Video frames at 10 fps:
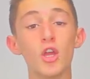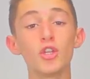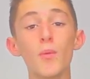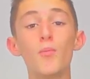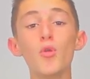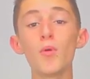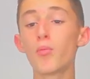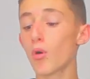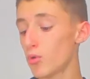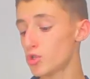Des pubs
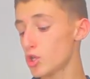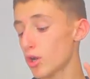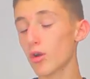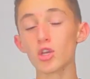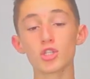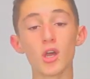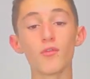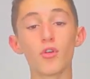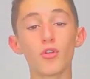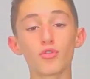pour me dire
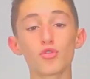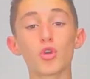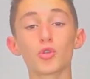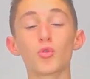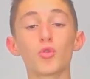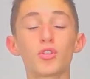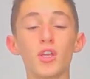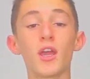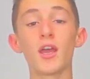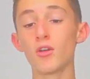réserve, euh, sort en
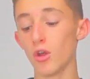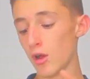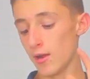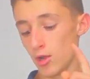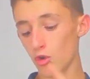hôtel,